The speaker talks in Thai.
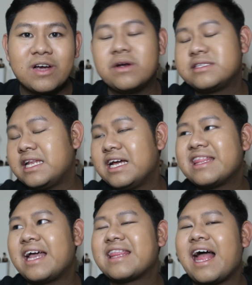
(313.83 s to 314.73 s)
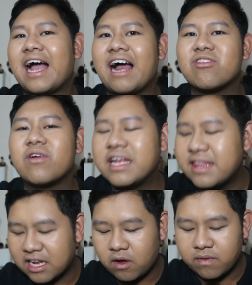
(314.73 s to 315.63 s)
คอนซีลเลอร์ใต้ตาค่ะตัวนี้
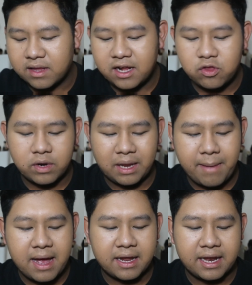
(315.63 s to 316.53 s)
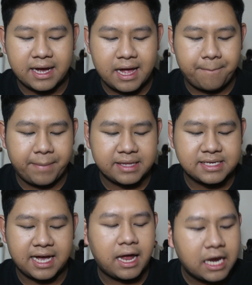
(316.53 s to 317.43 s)
ติดคอนซีลเลอร์ตัวนี้มากเลยนะครับ เป็น
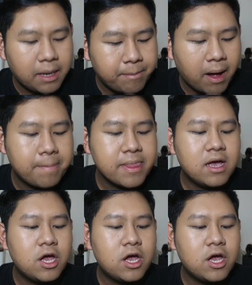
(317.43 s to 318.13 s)
จากคัน c o l o ป๊อป